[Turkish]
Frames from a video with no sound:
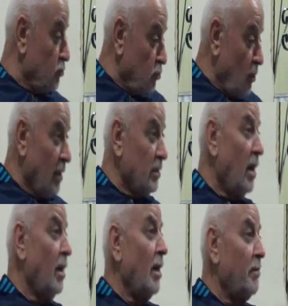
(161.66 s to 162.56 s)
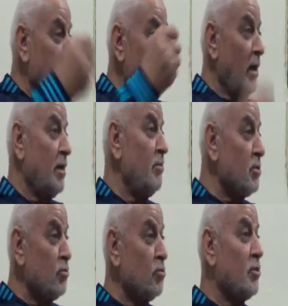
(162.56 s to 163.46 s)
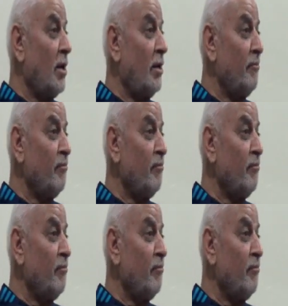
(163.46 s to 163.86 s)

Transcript: Gücüyle ya Allah bismillah demiş Musa